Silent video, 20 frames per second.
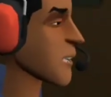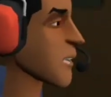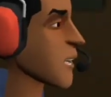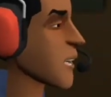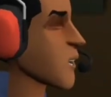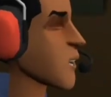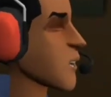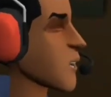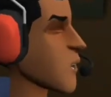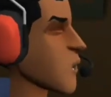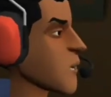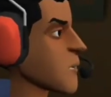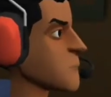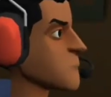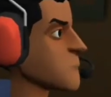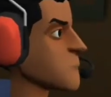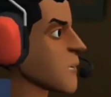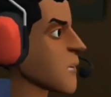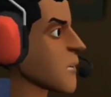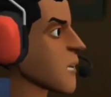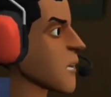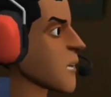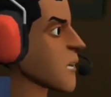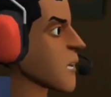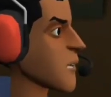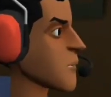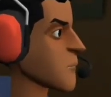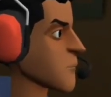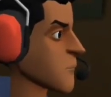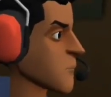এক লাখ দশ হাজার
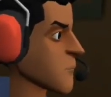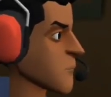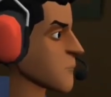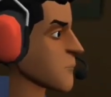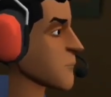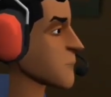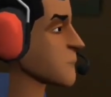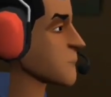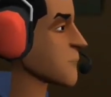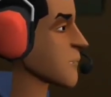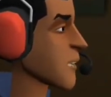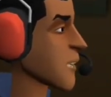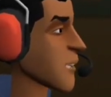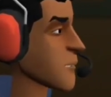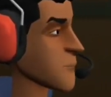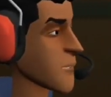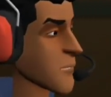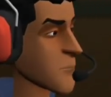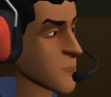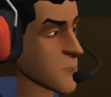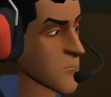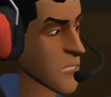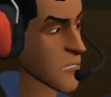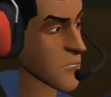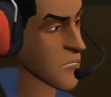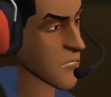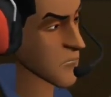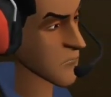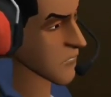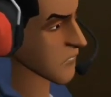টাকা এই মাসে দেড়
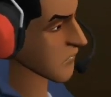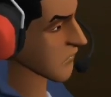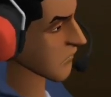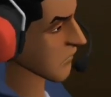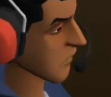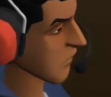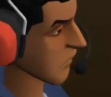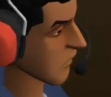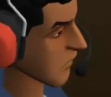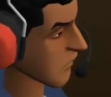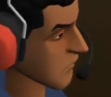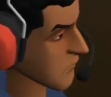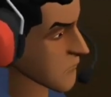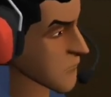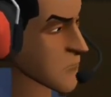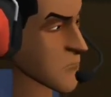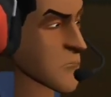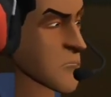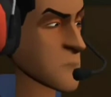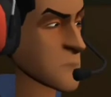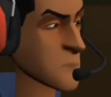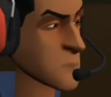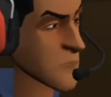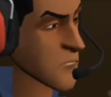লাখ টাকা হয়ে গেল এই